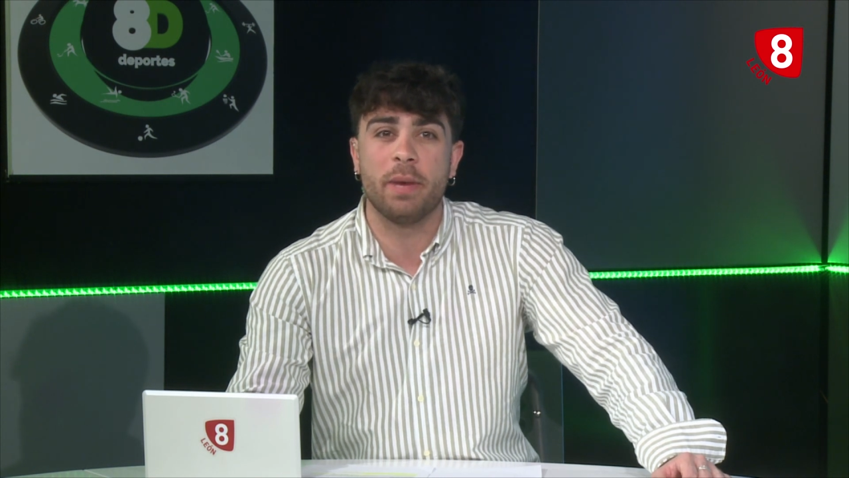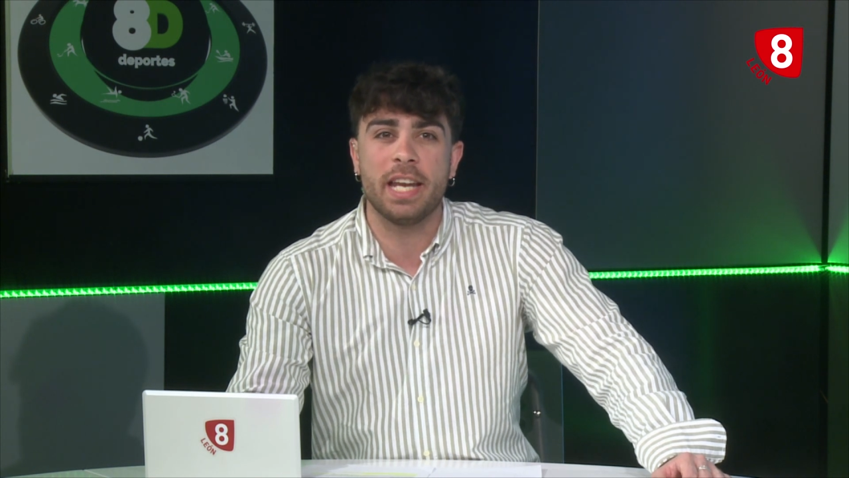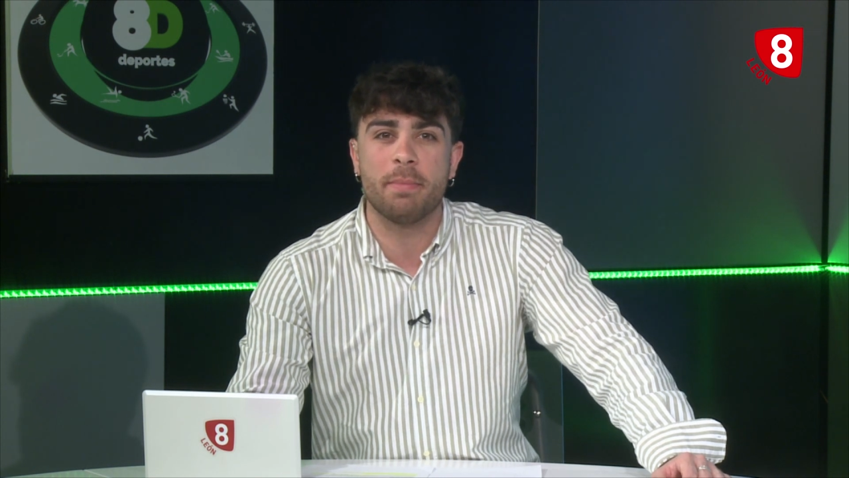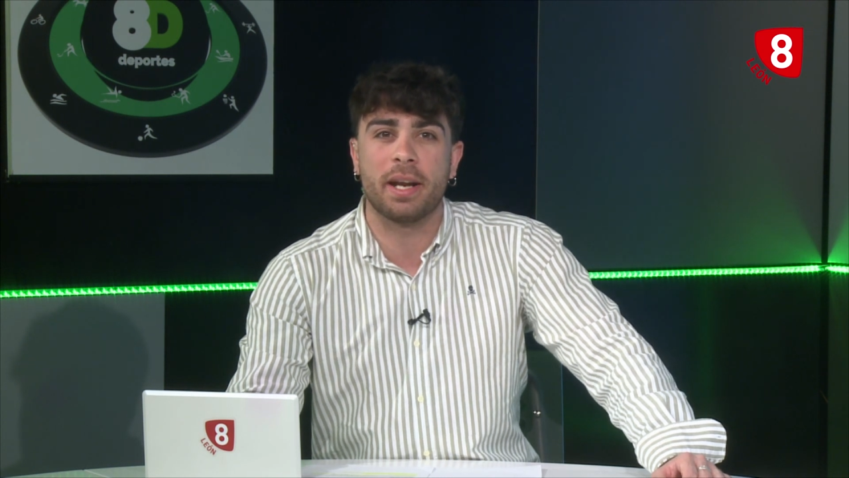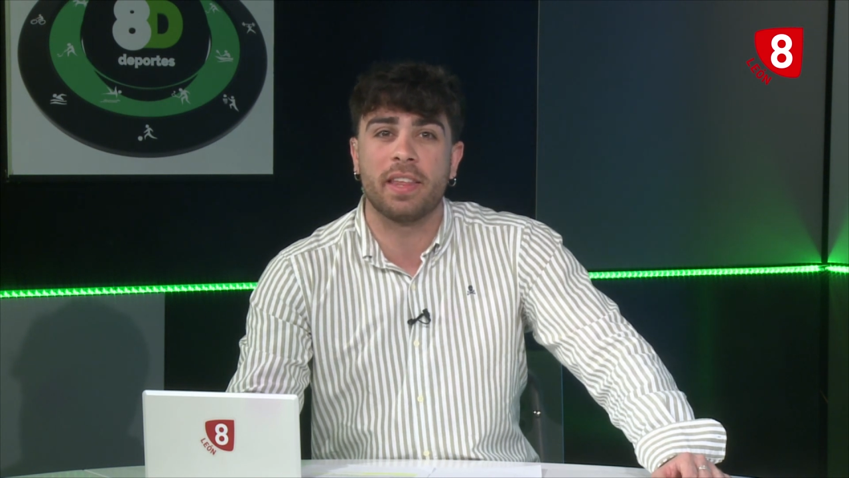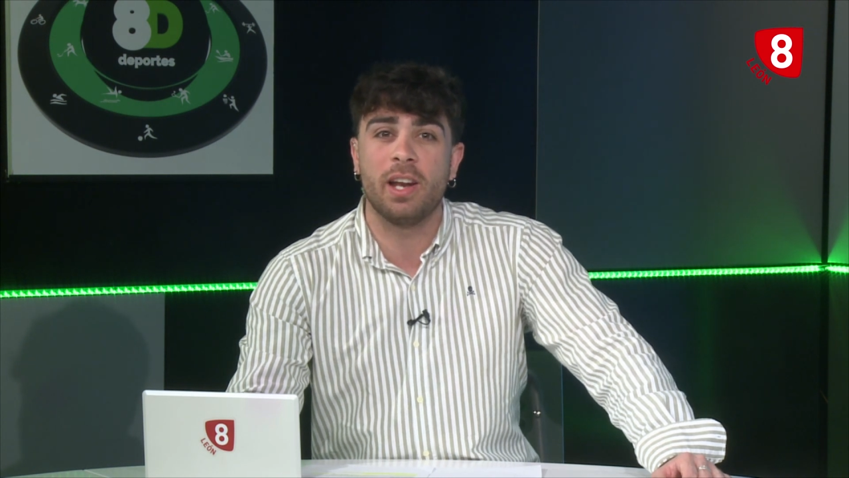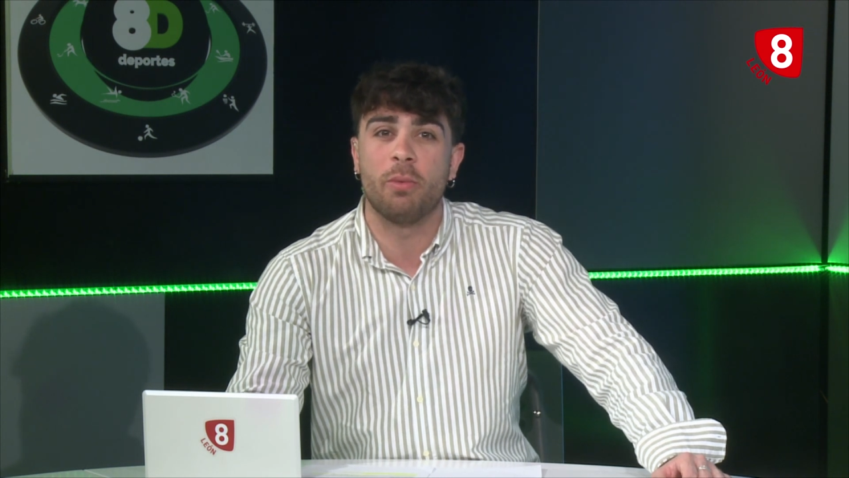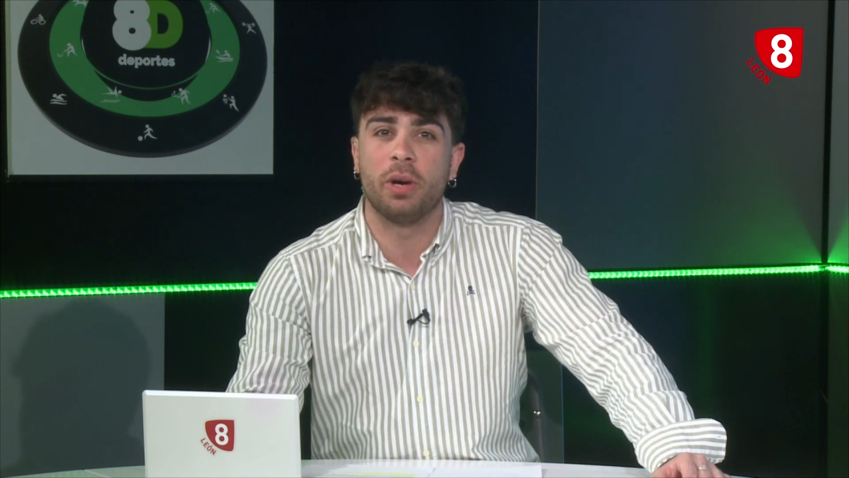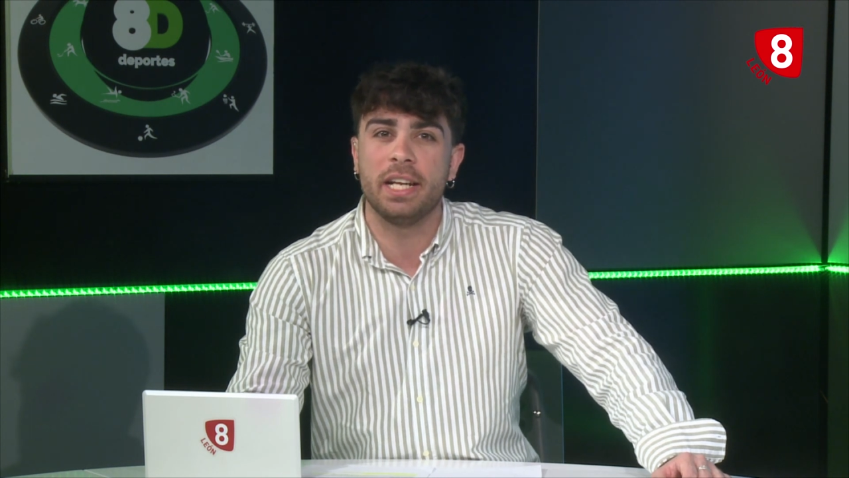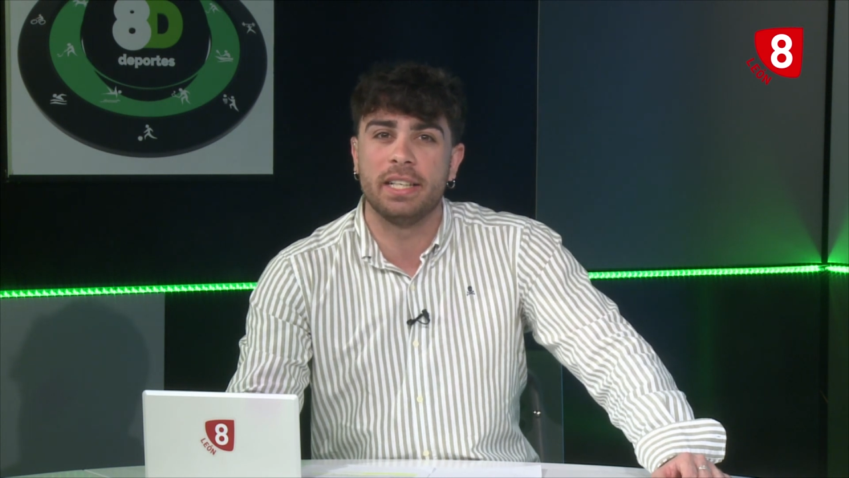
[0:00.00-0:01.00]
viene
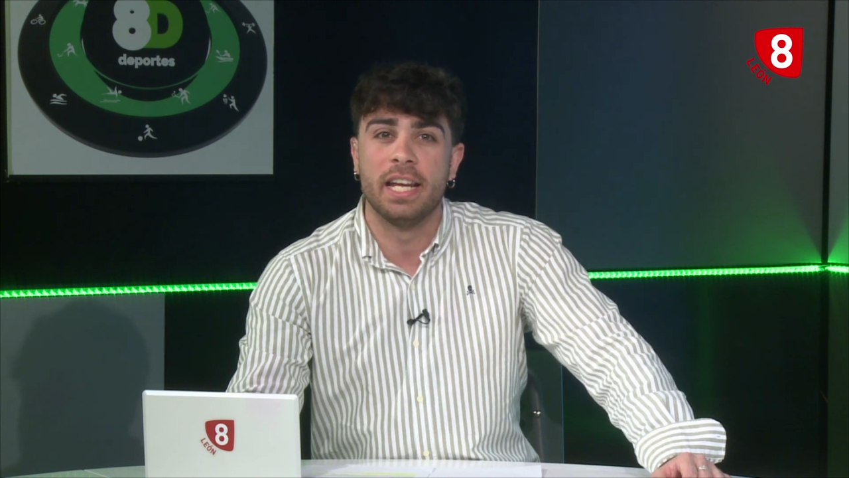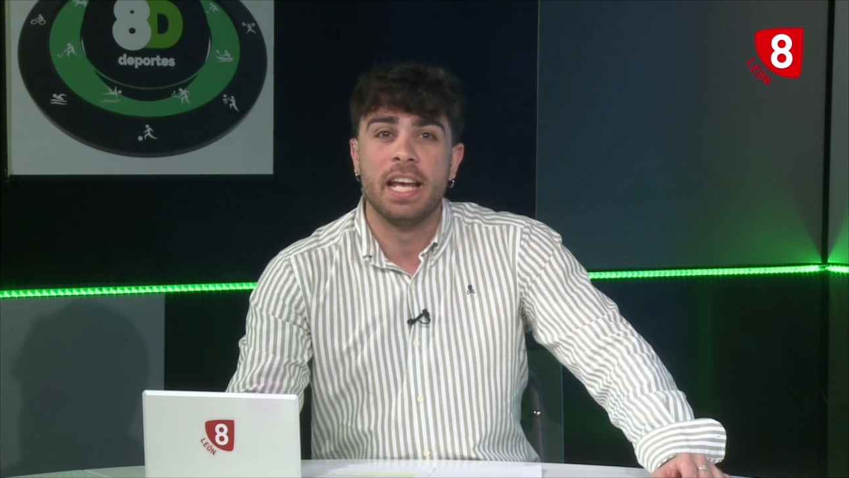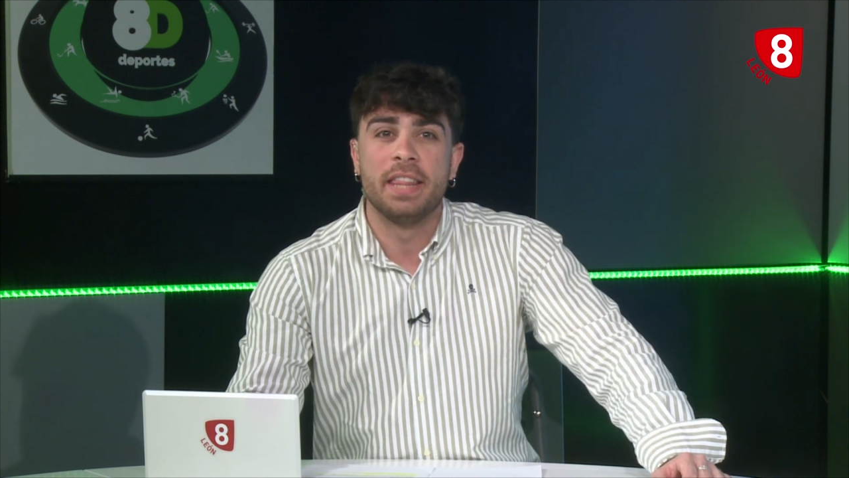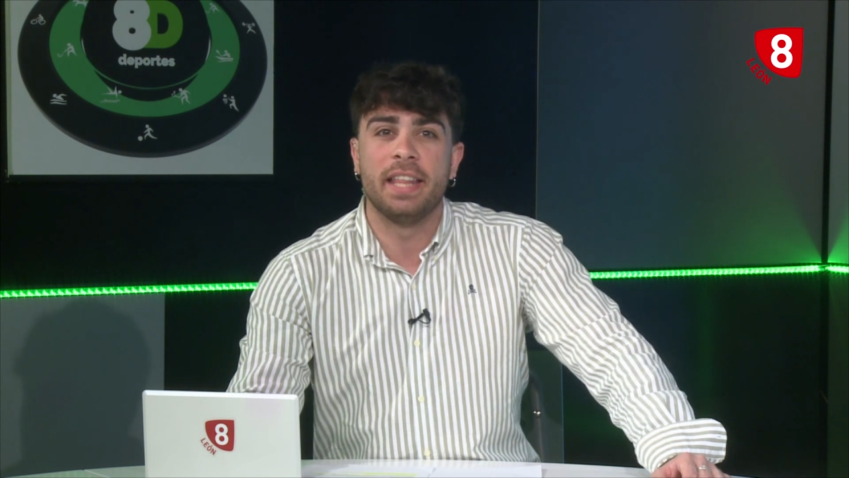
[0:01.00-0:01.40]
Marcelo Morín,